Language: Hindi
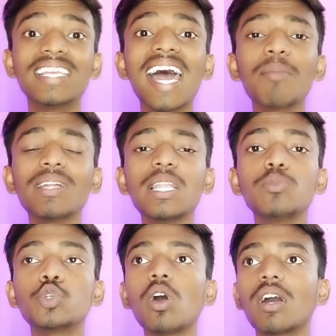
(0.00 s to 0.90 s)
यार
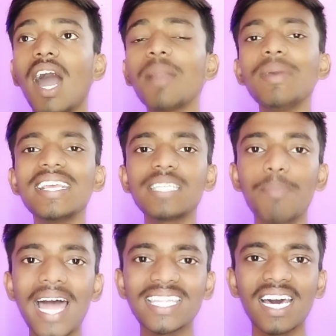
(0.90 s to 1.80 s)
मतलब जो घर में जैसे
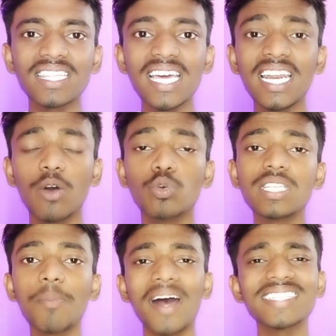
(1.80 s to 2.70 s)
बात करते हैं ना
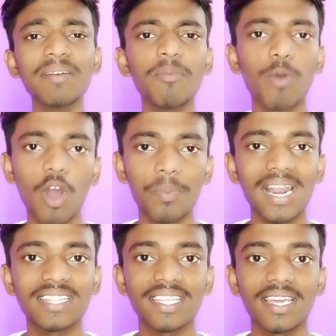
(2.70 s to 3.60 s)
उसी भाषा में ब्लॉग
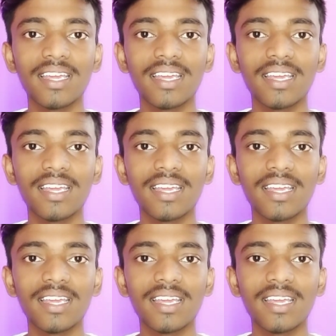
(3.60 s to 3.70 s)
बनाते